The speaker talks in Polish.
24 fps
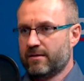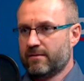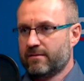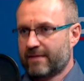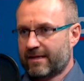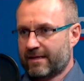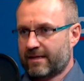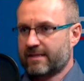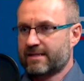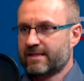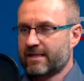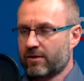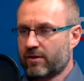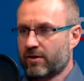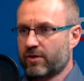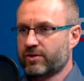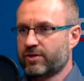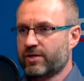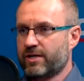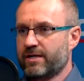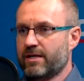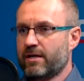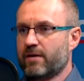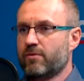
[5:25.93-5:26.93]
takie
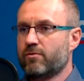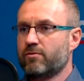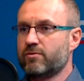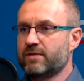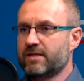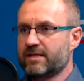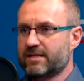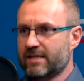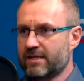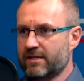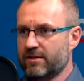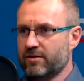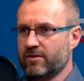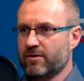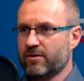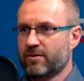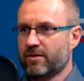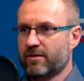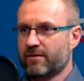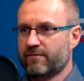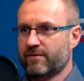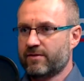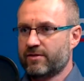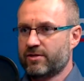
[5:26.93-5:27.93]
zagrożenie
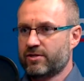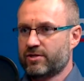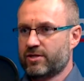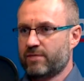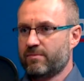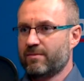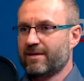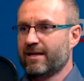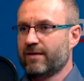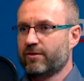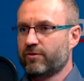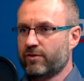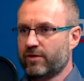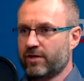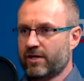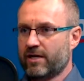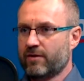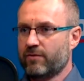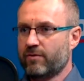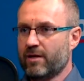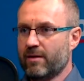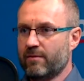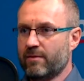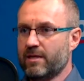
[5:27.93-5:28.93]
uzasadnione. Więc jeżeli my na to nie
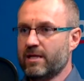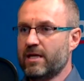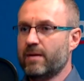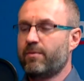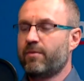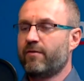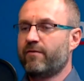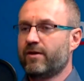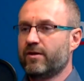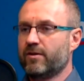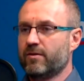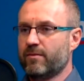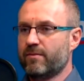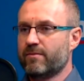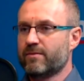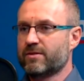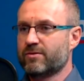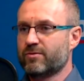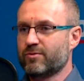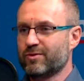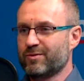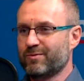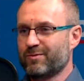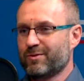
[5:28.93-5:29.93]
reagujemy, nie powiadomimy
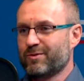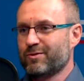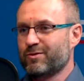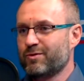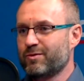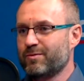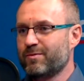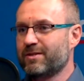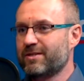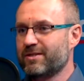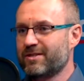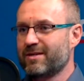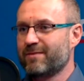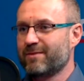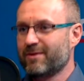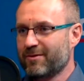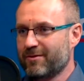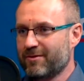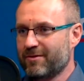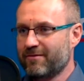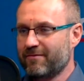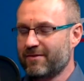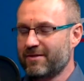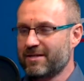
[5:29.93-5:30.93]
służb, no to służby też nie będą
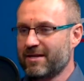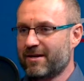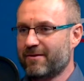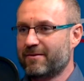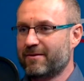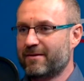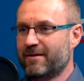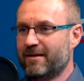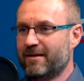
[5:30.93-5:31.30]
o tym wiedziały.